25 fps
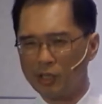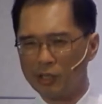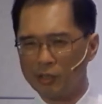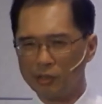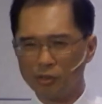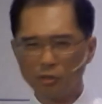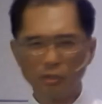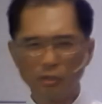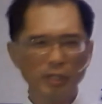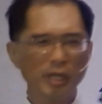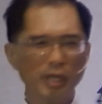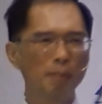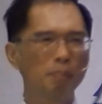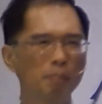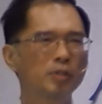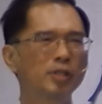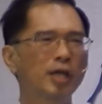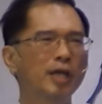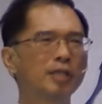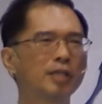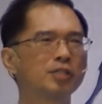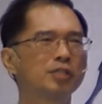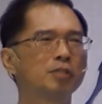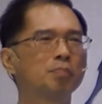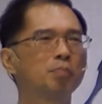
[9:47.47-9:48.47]
这也不
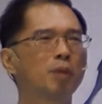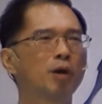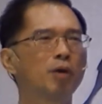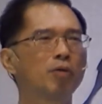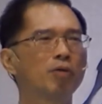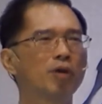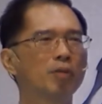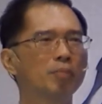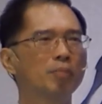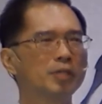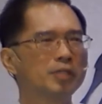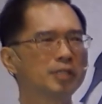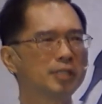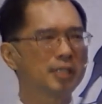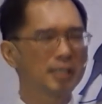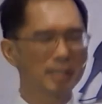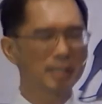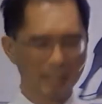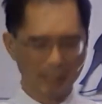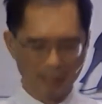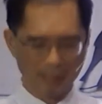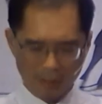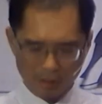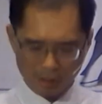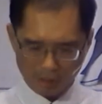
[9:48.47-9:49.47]
单只是包括我们心
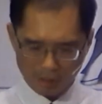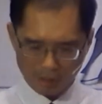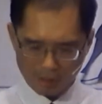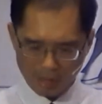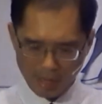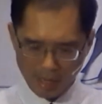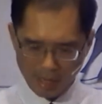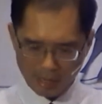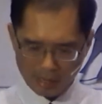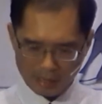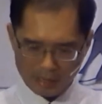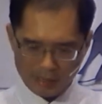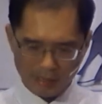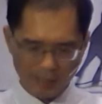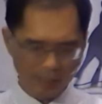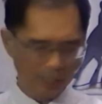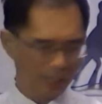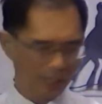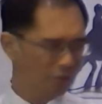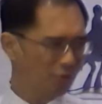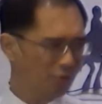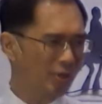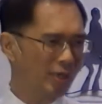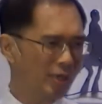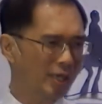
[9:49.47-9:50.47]
里那种的贪心
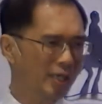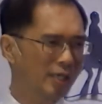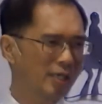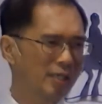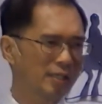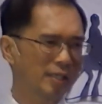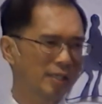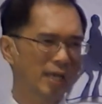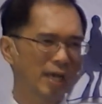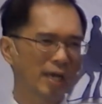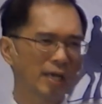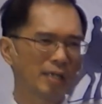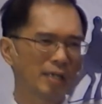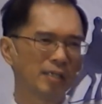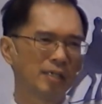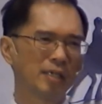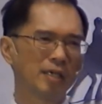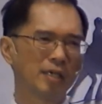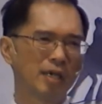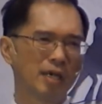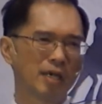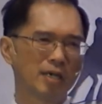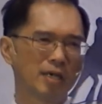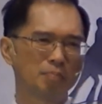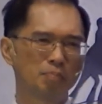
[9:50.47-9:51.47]
啊、怨恨呐、
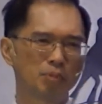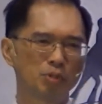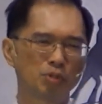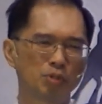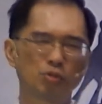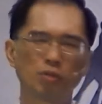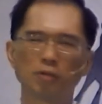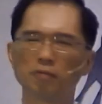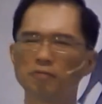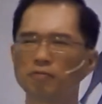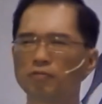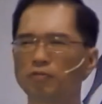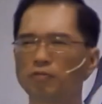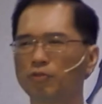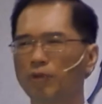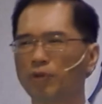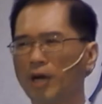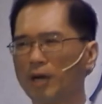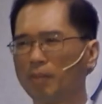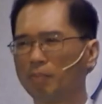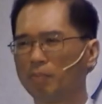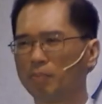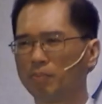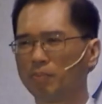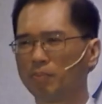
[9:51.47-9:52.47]
啊不顺服
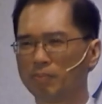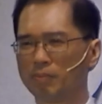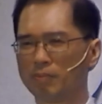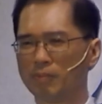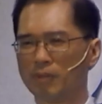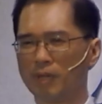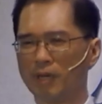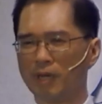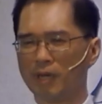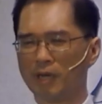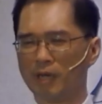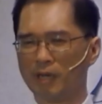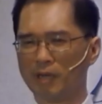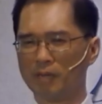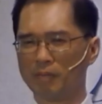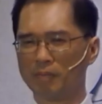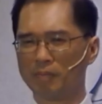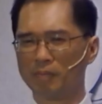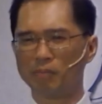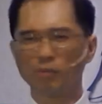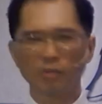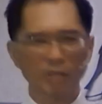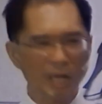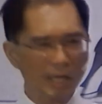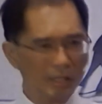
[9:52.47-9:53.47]
啊，啊
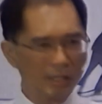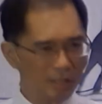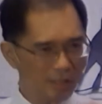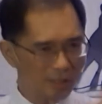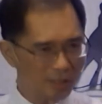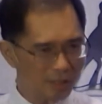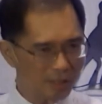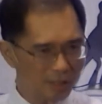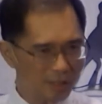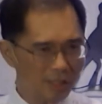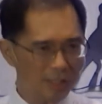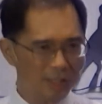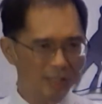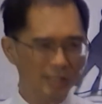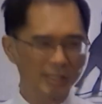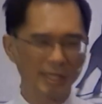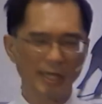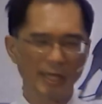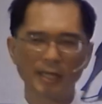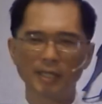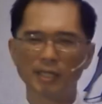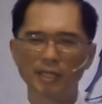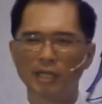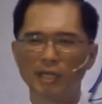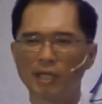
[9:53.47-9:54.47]
不单只是这
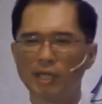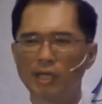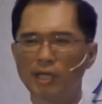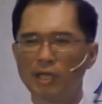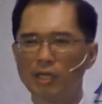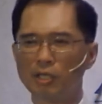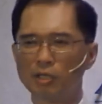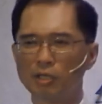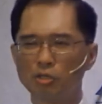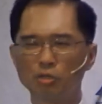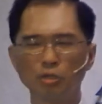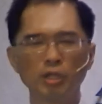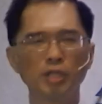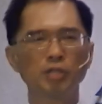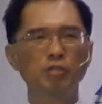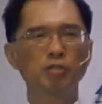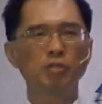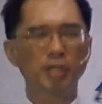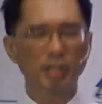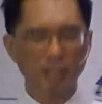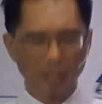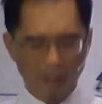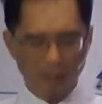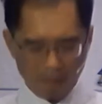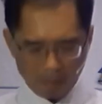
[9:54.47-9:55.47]
些，最
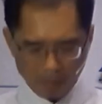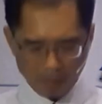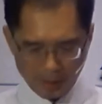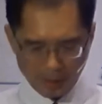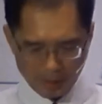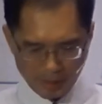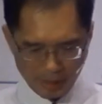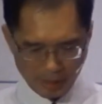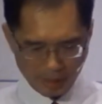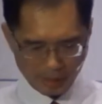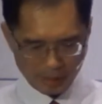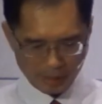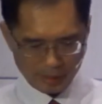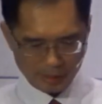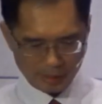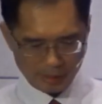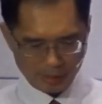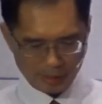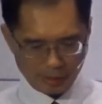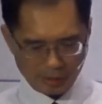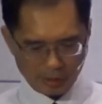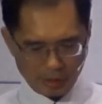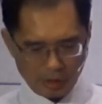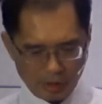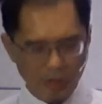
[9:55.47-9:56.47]
最根本的
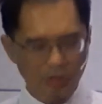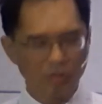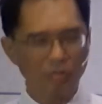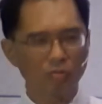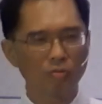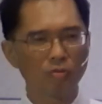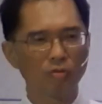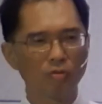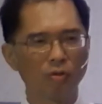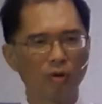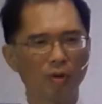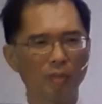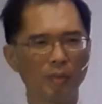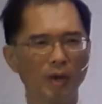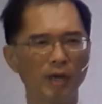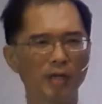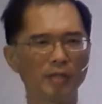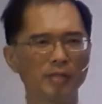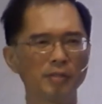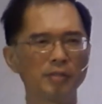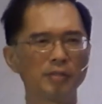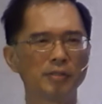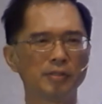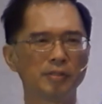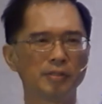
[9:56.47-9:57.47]
是我
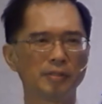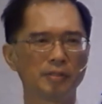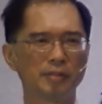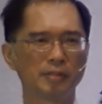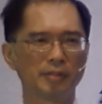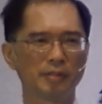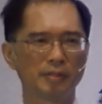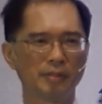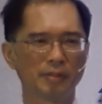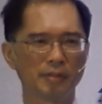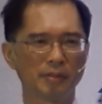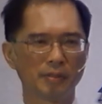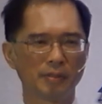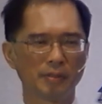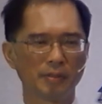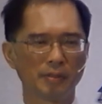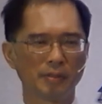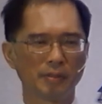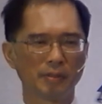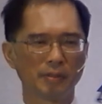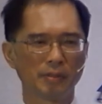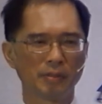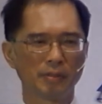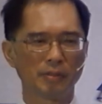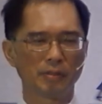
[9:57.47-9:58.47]
们
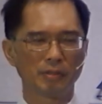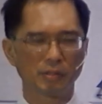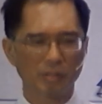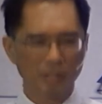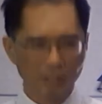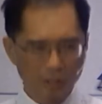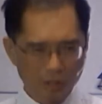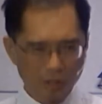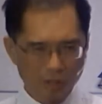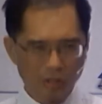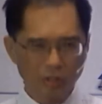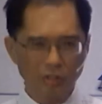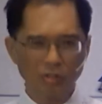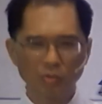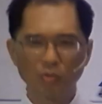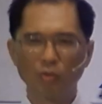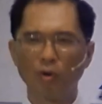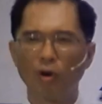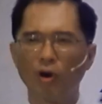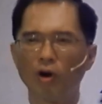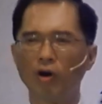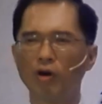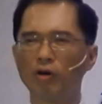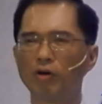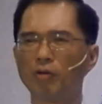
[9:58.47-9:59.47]
的自
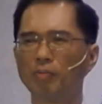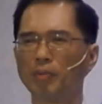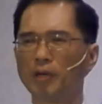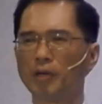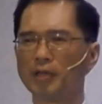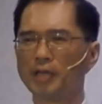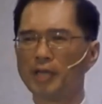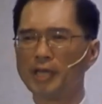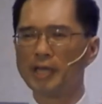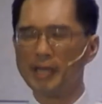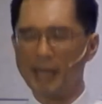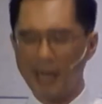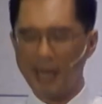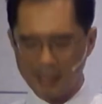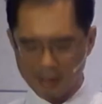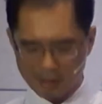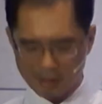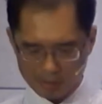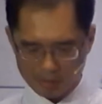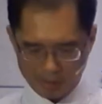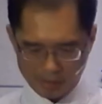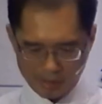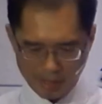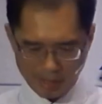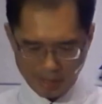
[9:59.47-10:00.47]
我，我们离开
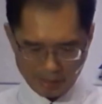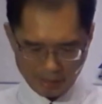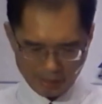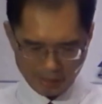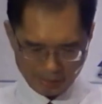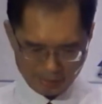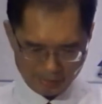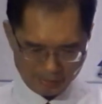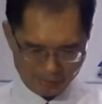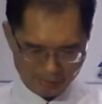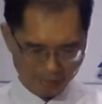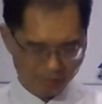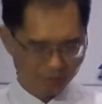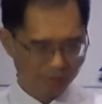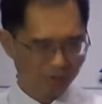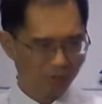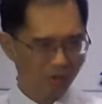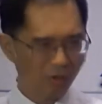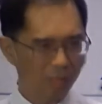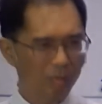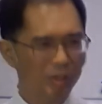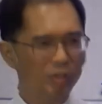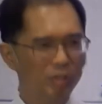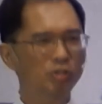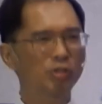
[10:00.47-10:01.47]
这位上帝，
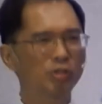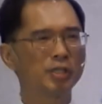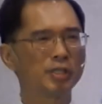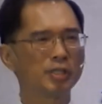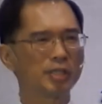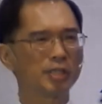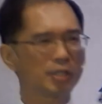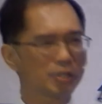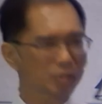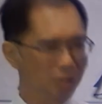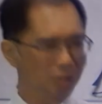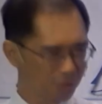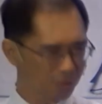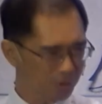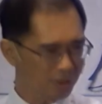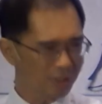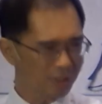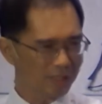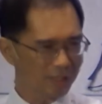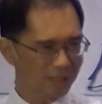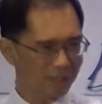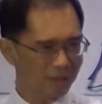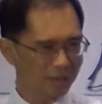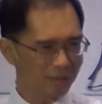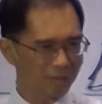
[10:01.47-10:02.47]
我们选择走自
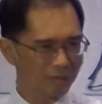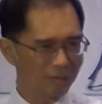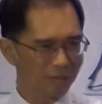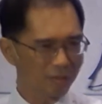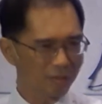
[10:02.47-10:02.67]
己的路，